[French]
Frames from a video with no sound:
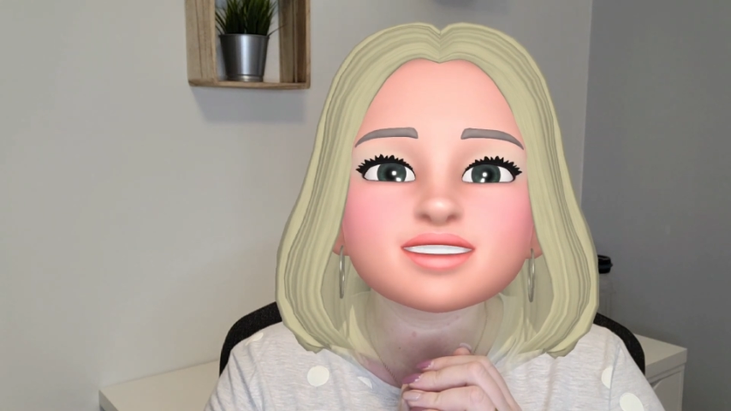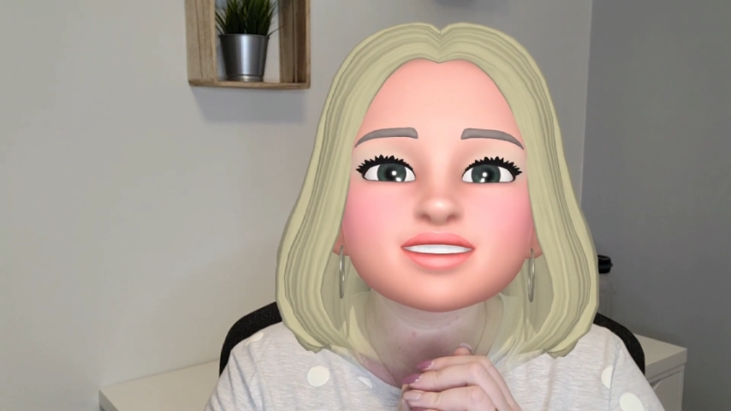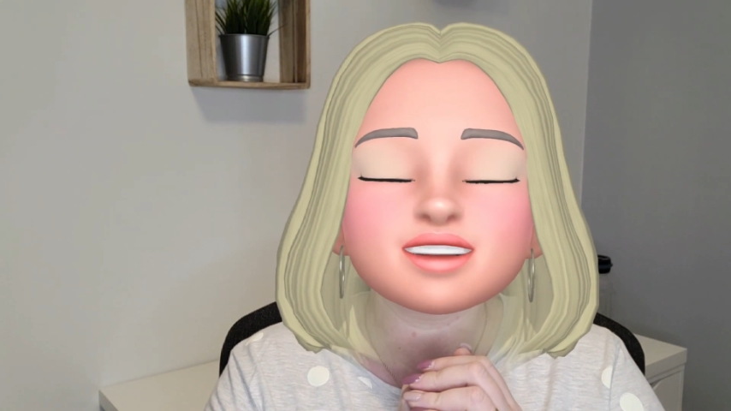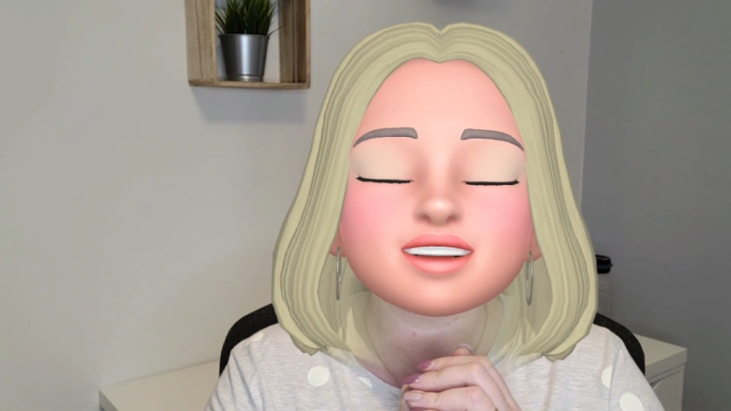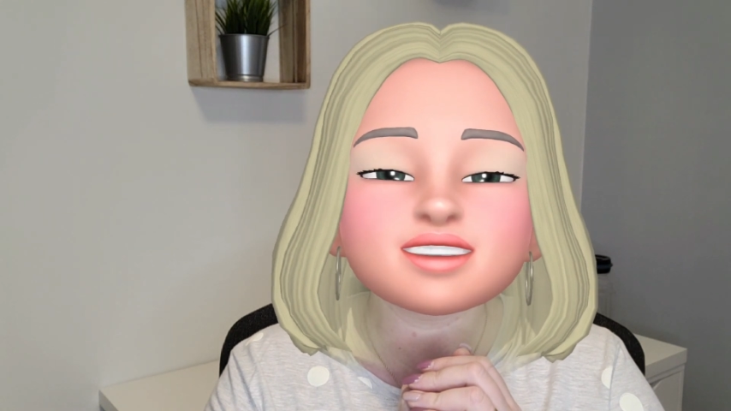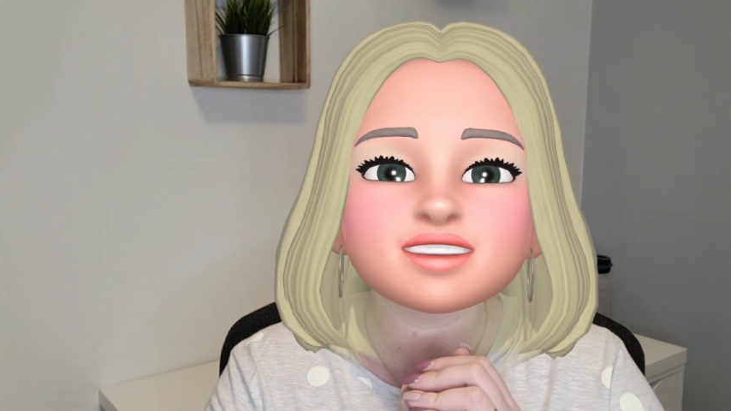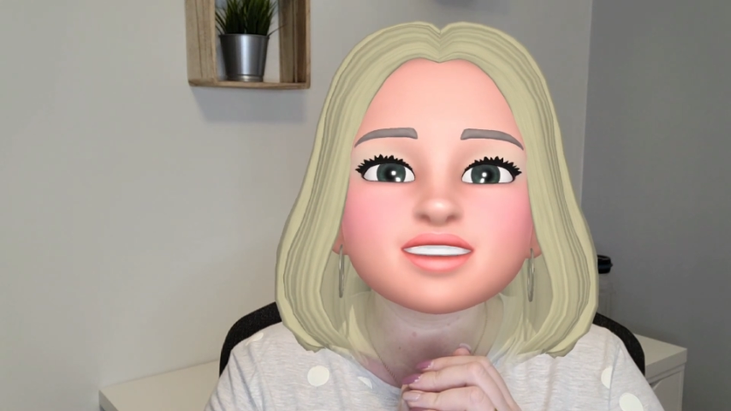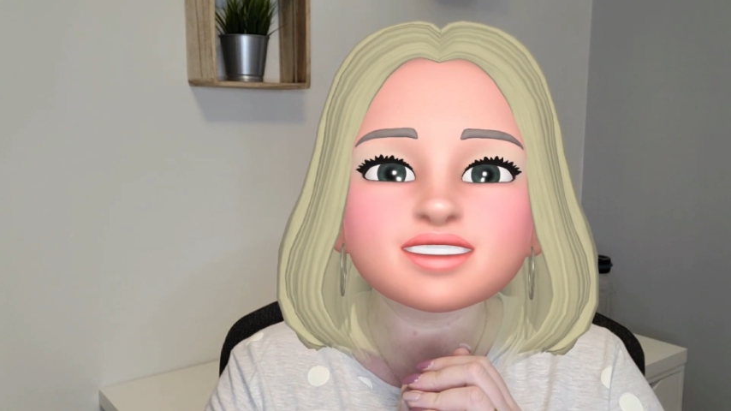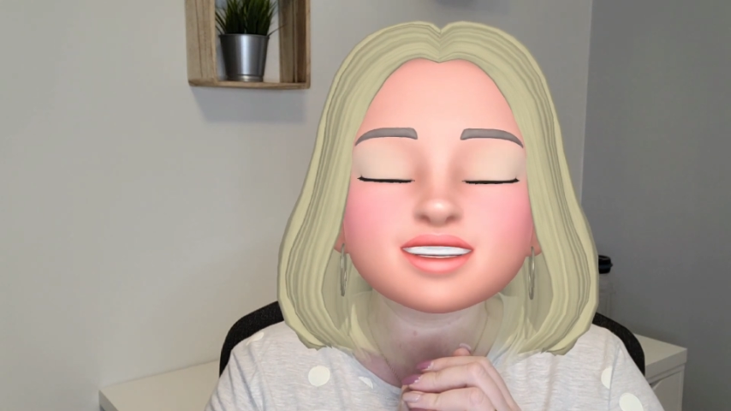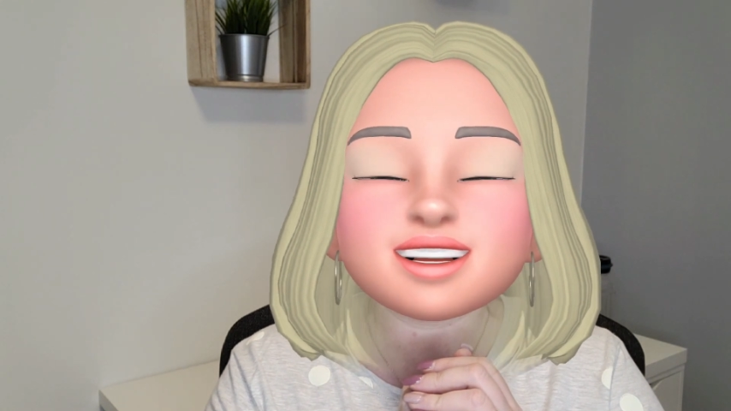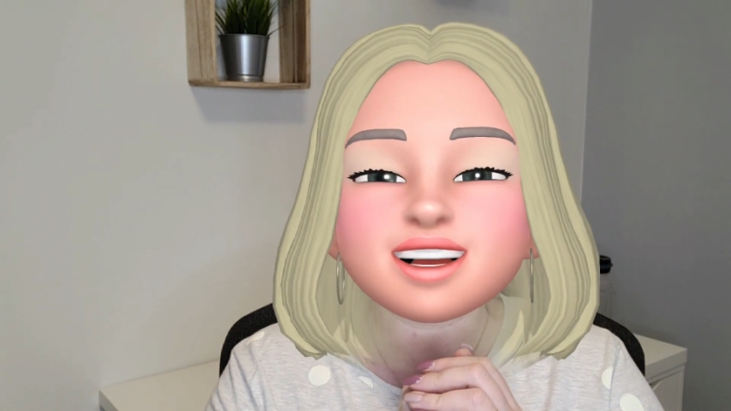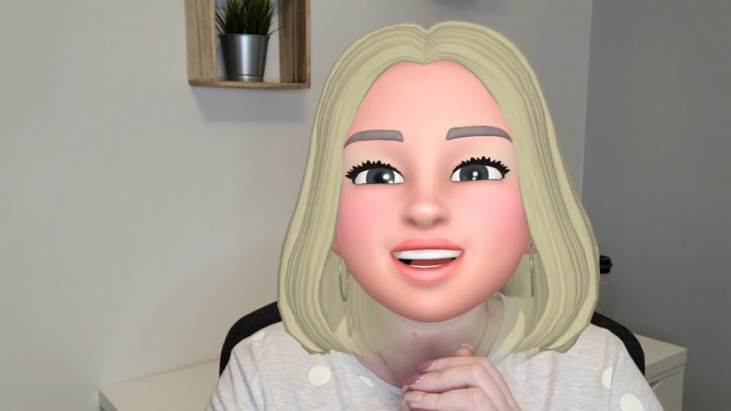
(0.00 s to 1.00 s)

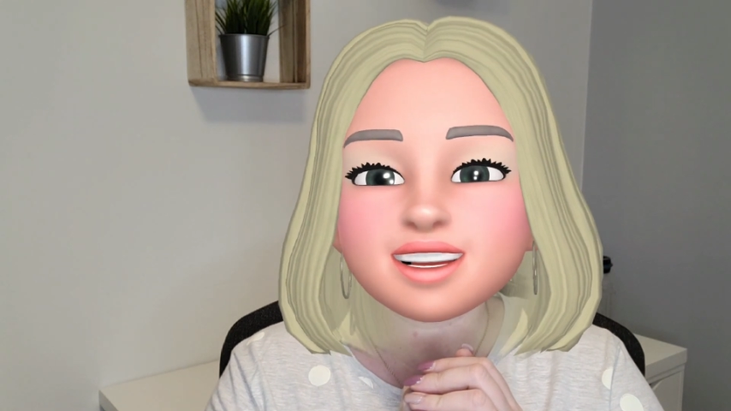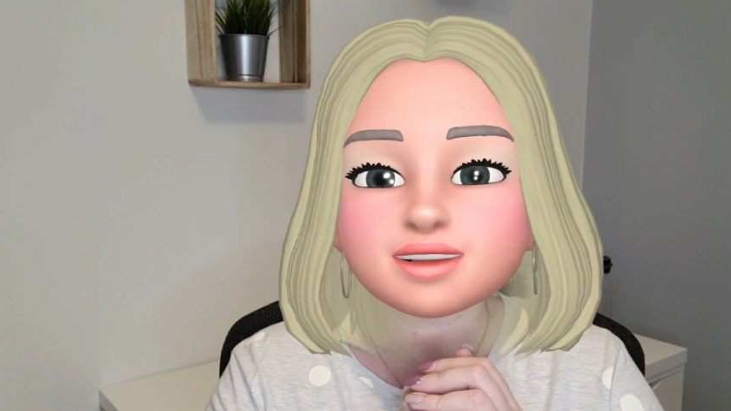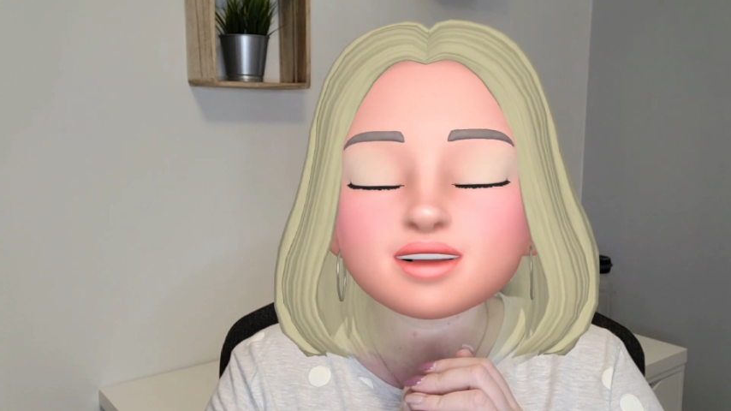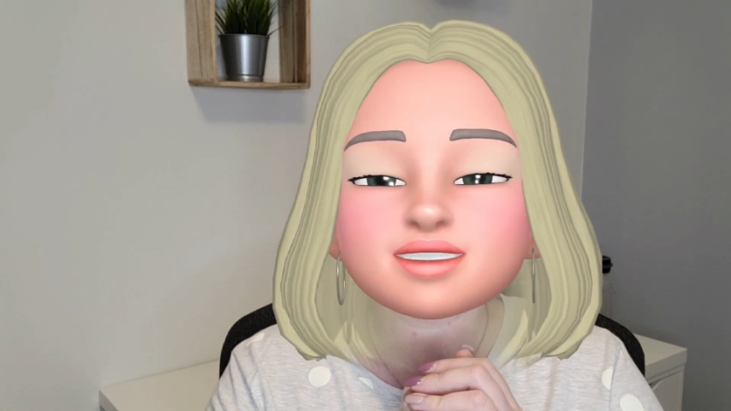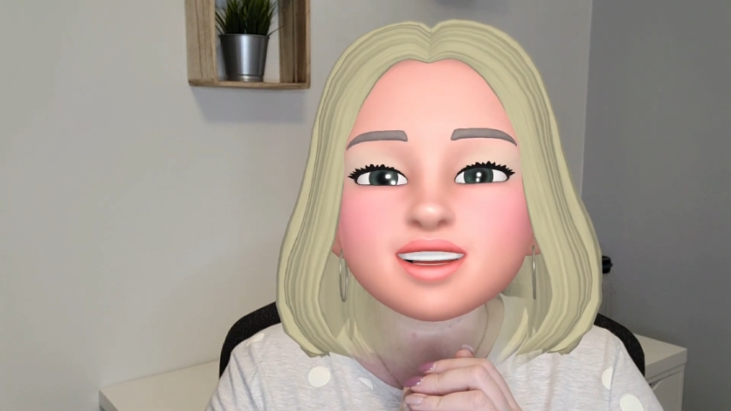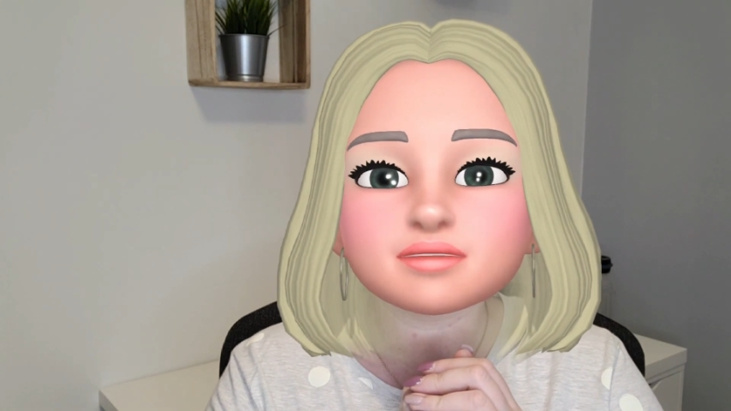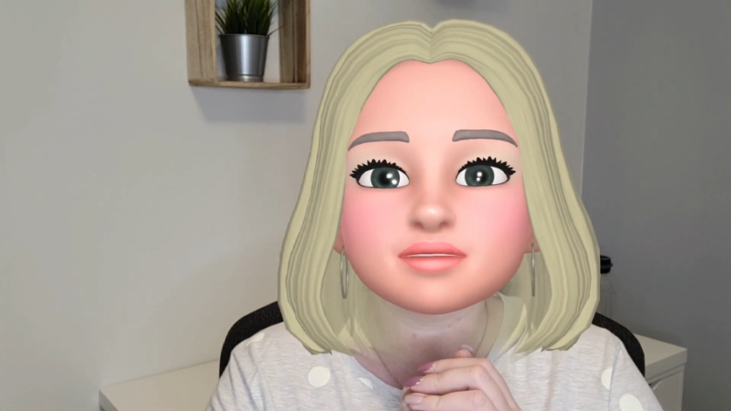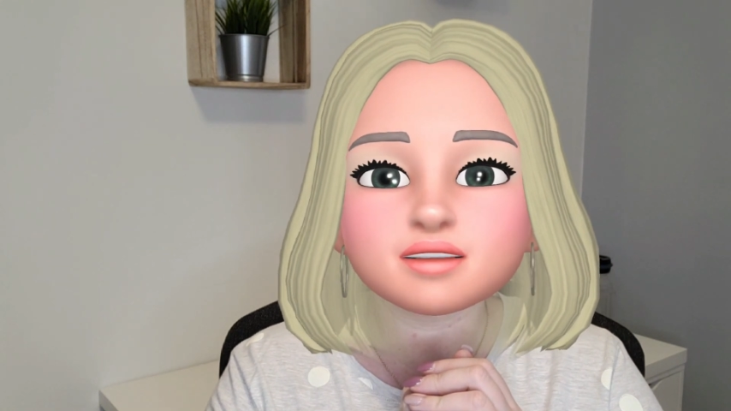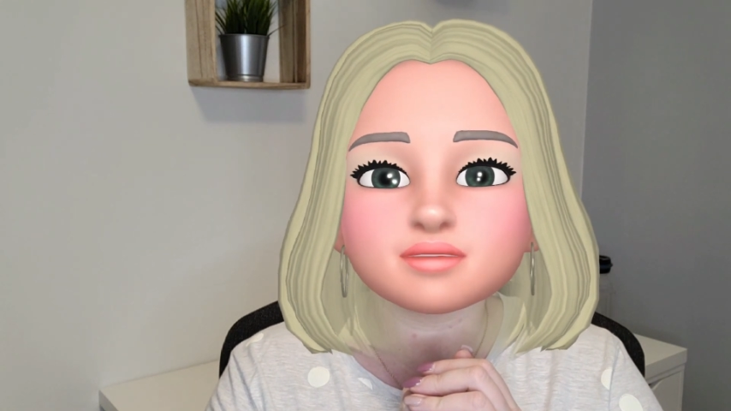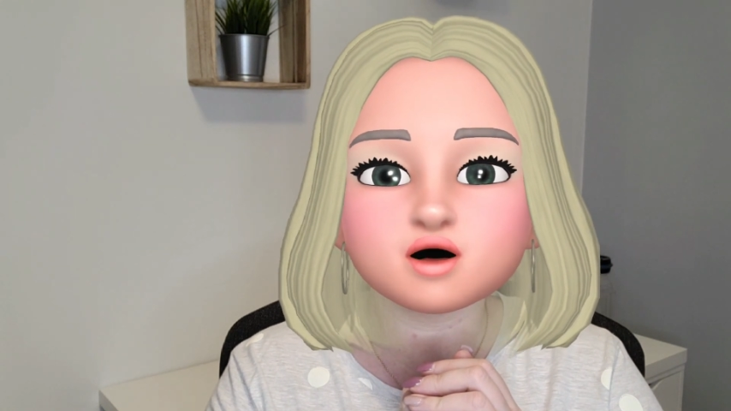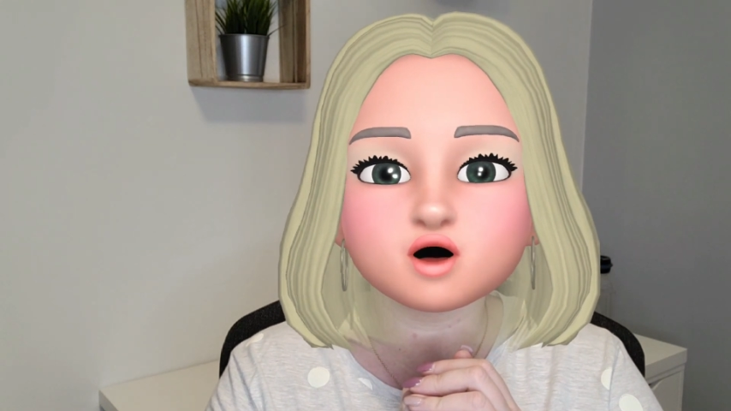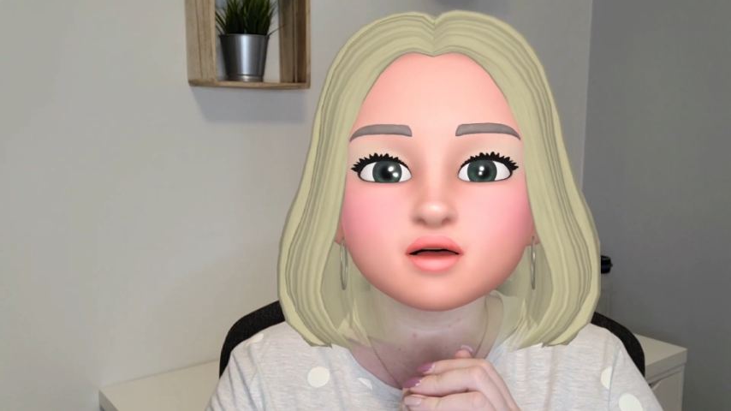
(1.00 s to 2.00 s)
de hier, tout
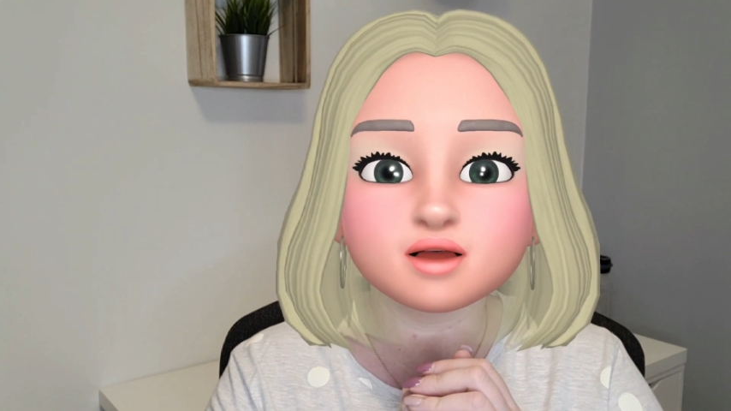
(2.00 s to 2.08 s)
simplement,